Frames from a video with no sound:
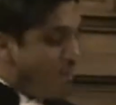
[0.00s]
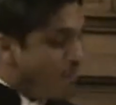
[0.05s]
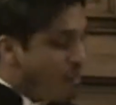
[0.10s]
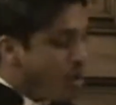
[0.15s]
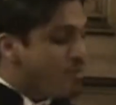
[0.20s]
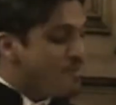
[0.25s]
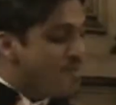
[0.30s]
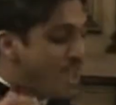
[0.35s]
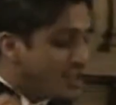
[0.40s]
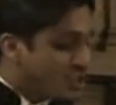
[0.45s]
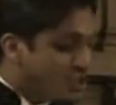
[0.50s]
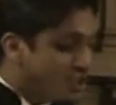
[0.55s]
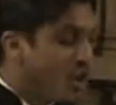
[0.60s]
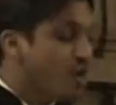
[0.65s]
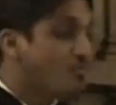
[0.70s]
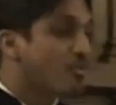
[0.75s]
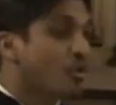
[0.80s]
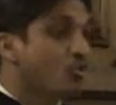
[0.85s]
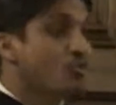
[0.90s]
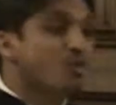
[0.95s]
la première
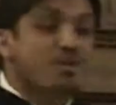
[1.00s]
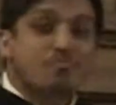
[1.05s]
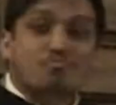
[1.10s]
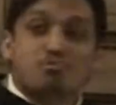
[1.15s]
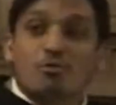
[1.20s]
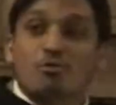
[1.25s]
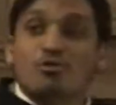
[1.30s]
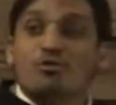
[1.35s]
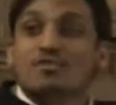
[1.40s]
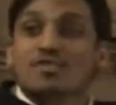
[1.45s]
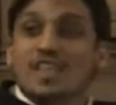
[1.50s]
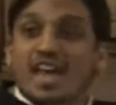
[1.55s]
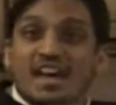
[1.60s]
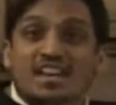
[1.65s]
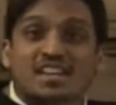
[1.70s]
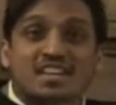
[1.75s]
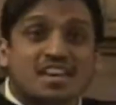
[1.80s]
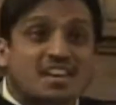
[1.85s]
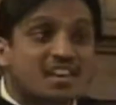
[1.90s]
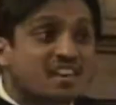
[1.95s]
chambre, oui, pour le
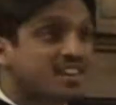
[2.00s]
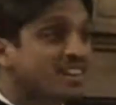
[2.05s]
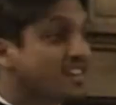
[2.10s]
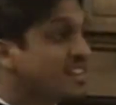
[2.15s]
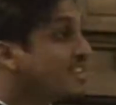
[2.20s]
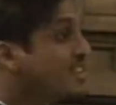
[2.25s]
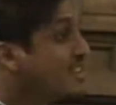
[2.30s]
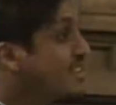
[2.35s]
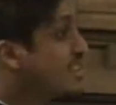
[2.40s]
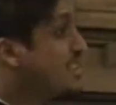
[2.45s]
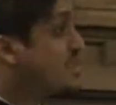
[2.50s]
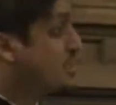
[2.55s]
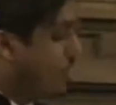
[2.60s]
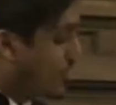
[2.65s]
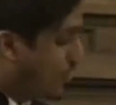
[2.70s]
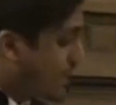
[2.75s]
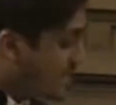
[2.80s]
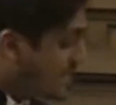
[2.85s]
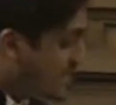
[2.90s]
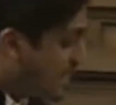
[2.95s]
dernier des
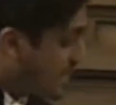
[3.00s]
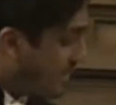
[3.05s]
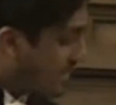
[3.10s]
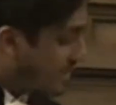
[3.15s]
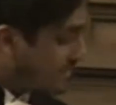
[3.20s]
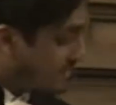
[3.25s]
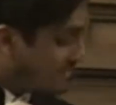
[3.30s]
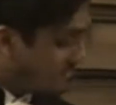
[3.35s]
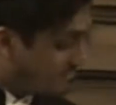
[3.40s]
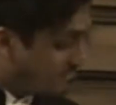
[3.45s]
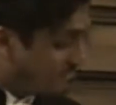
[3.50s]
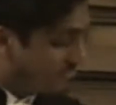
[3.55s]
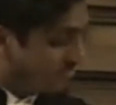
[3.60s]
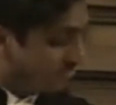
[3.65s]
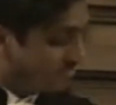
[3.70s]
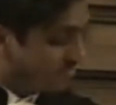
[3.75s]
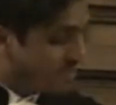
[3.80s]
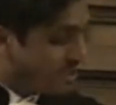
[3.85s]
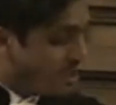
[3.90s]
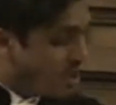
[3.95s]
secrétaires.
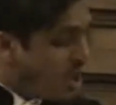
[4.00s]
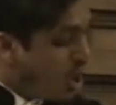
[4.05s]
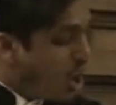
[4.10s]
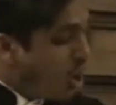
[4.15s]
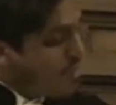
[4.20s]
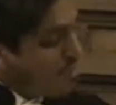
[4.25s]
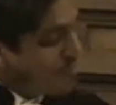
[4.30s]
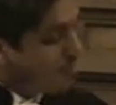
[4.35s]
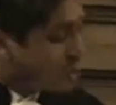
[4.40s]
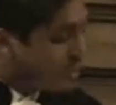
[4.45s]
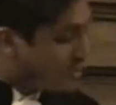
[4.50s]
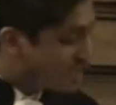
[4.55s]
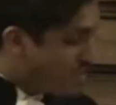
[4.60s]
En même